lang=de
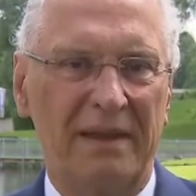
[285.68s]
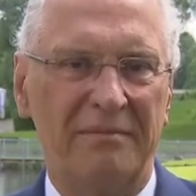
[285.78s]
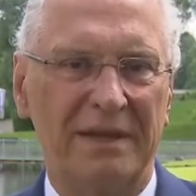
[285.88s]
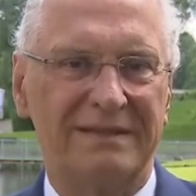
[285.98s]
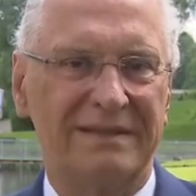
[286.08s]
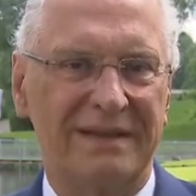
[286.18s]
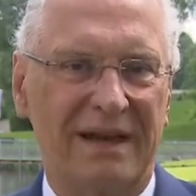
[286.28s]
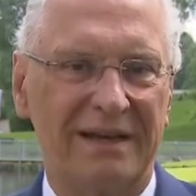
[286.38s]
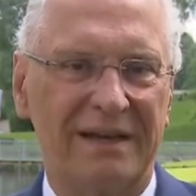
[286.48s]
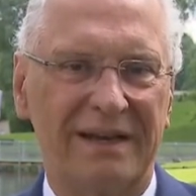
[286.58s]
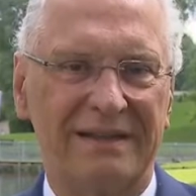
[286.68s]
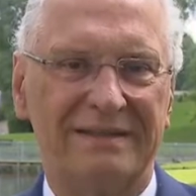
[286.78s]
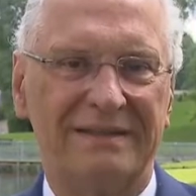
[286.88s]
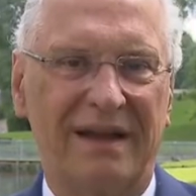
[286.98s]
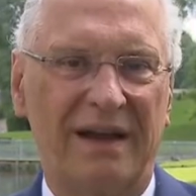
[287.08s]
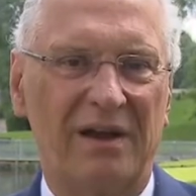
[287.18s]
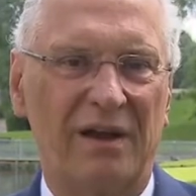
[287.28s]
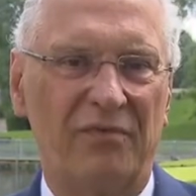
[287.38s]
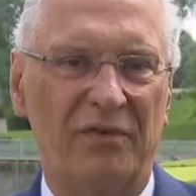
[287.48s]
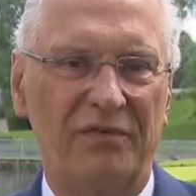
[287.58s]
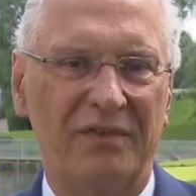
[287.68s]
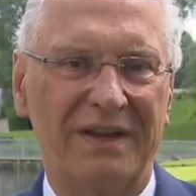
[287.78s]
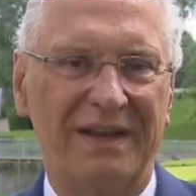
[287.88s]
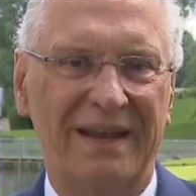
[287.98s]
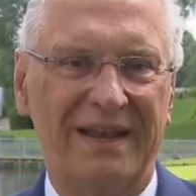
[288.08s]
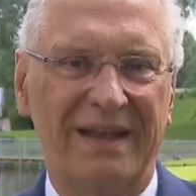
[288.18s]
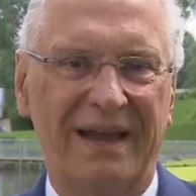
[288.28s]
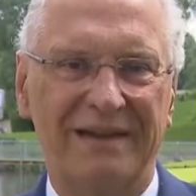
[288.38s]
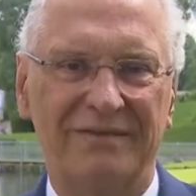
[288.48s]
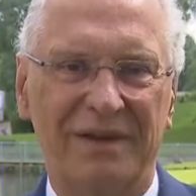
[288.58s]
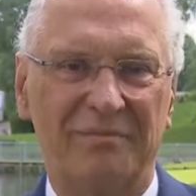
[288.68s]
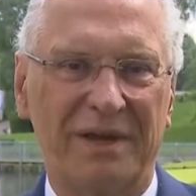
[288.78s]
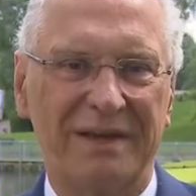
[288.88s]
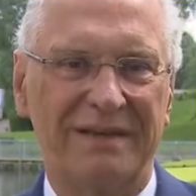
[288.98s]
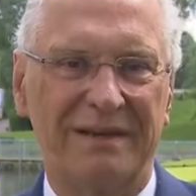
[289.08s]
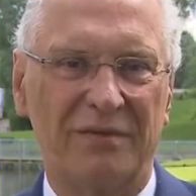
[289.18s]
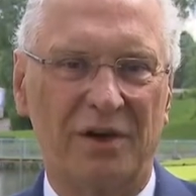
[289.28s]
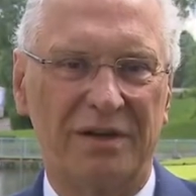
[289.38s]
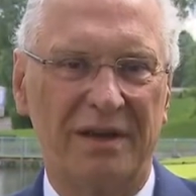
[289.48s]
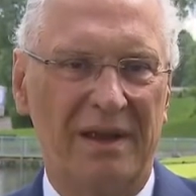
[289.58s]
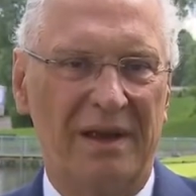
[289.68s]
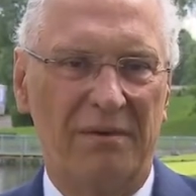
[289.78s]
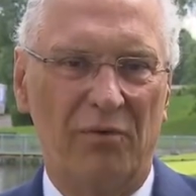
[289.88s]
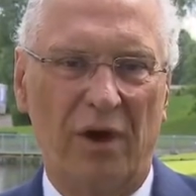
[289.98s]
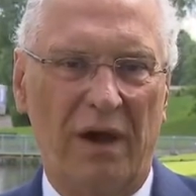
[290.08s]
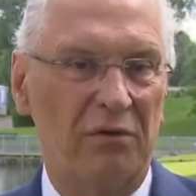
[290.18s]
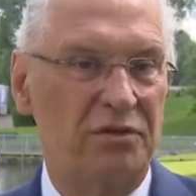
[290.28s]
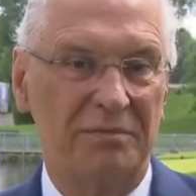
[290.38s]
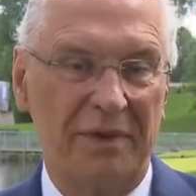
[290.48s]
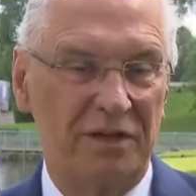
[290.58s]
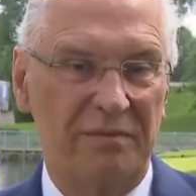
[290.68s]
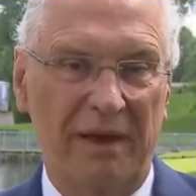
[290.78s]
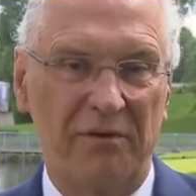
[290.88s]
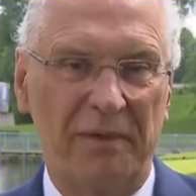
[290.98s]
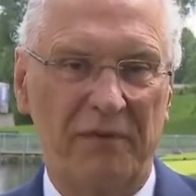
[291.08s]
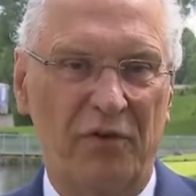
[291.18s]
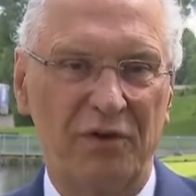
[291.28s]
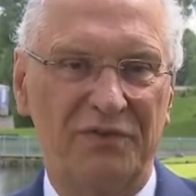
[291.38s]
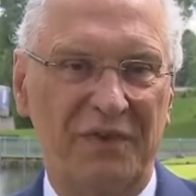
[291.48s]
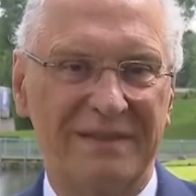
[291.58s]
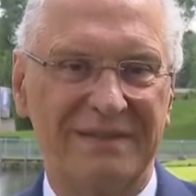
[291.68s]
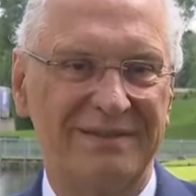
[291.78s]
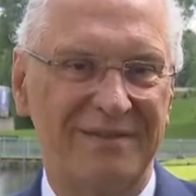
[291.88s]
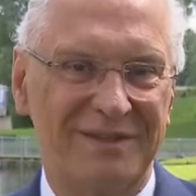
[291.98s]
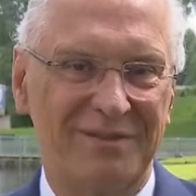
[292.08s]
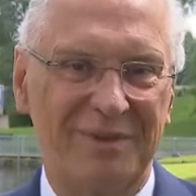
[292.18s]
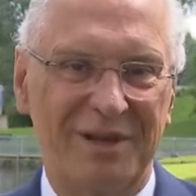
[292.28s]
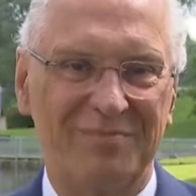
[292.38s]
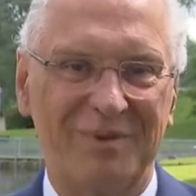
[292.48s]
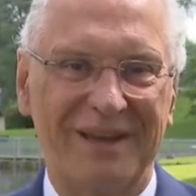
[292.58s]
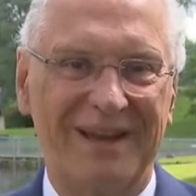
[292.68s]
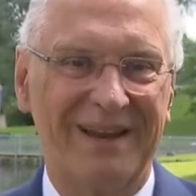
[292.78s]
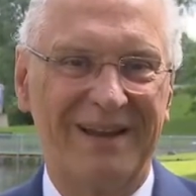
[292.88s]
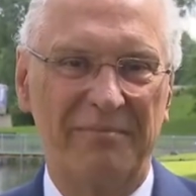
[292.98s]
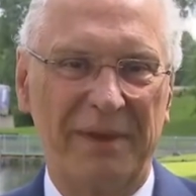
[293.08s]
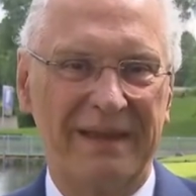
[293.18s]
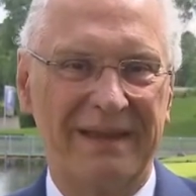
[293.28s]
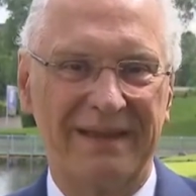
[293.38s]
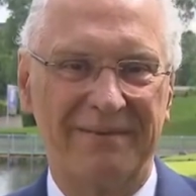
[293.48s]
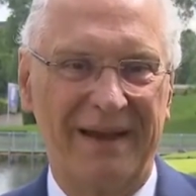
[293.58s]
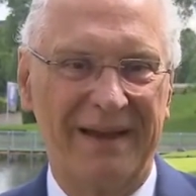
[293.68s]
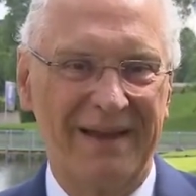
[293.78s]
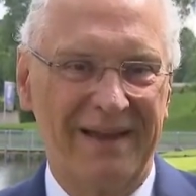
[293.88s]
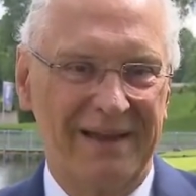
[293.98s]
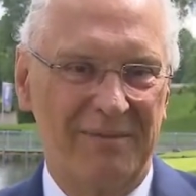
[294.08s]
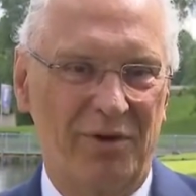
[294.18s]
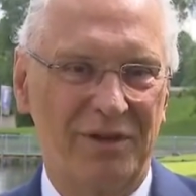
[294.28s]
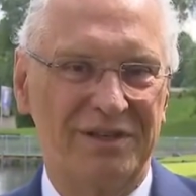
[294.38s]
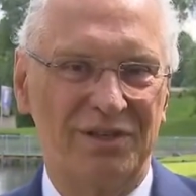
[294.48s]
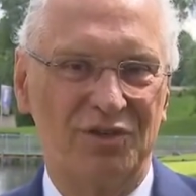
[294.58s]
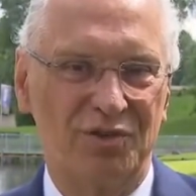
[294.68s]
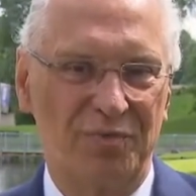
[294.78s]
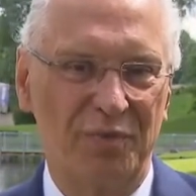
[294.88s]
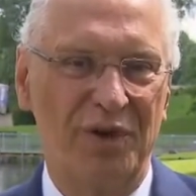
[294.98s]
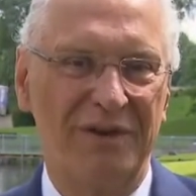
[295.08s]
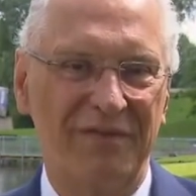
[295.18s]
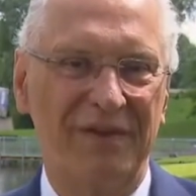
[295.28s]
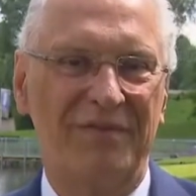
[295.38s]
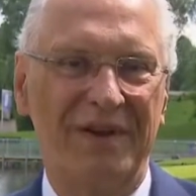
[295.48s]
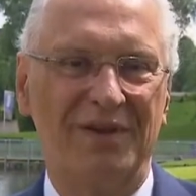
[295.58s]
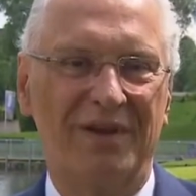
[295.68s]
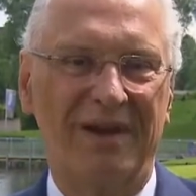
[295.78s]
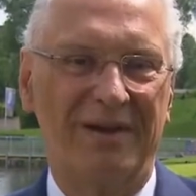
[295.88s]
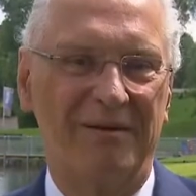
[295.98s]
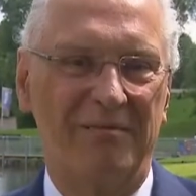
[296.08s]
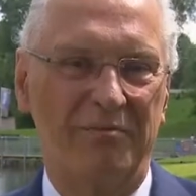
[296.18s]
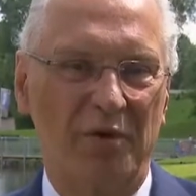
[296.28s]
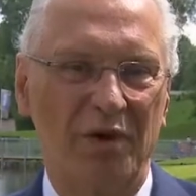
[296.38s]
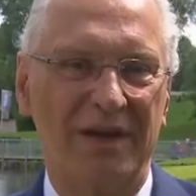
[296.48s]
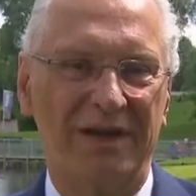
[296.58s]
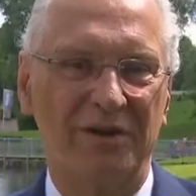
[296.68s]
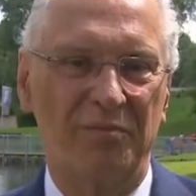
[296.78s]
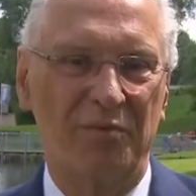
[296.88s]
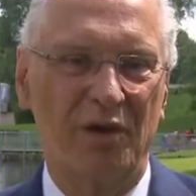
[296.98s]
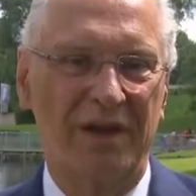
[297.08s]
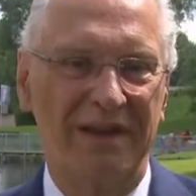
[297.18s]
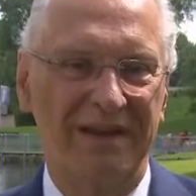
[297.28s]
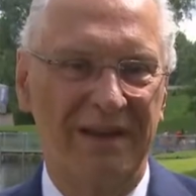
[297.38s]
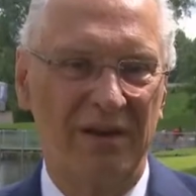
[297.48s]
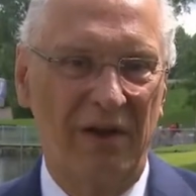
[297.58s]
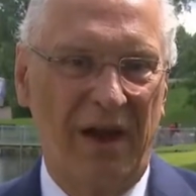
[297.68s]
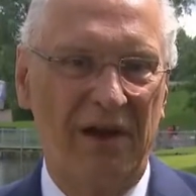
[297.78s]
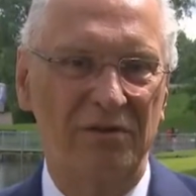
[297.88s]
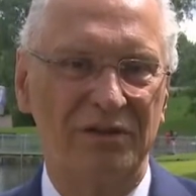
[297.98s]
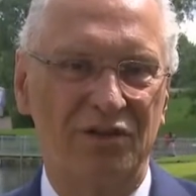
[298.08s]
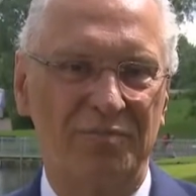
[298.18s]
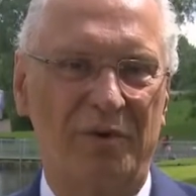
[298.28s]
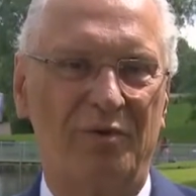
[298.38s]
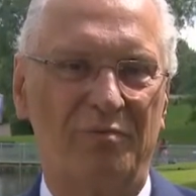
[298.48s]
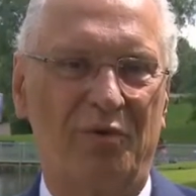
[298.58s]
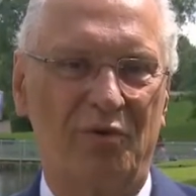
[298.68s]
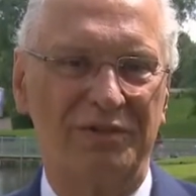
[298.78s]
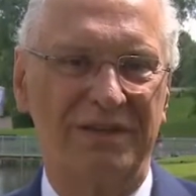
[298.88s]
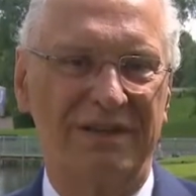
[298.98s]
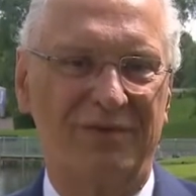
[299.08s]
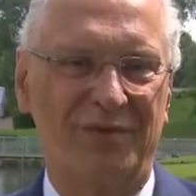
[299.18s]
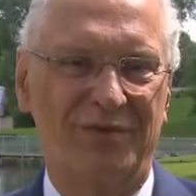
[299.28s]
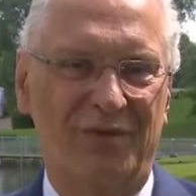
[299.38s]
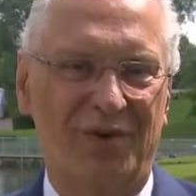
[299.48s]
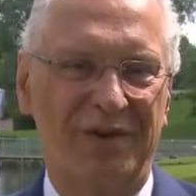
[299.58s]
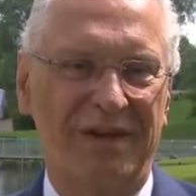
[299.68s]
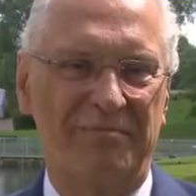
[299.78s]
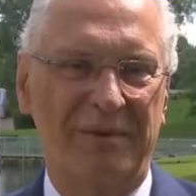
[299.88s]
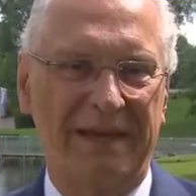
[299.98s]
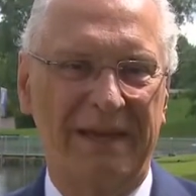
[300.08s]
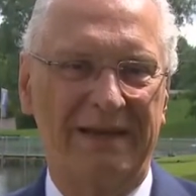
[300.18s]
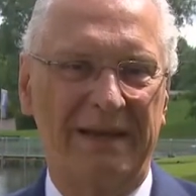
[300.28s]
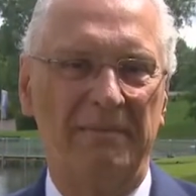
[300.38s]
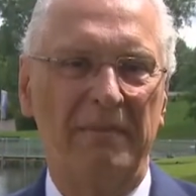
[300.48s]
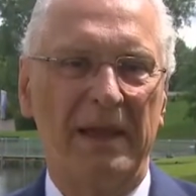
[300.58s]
Mir ist es gerade in den letzten Tagen auch von vielen Gelegenheiten wieder berichtet worden, wo auch zum Beispiel auch bei Volksfesten, wie zum Beispiel der Erlanger Bergkirche, Bergkirchweih, die Polizisten spüren, wie viele äh, Bürgerinnen und Bürger ihnen ausgesprochen positiv und freundlich begegnen.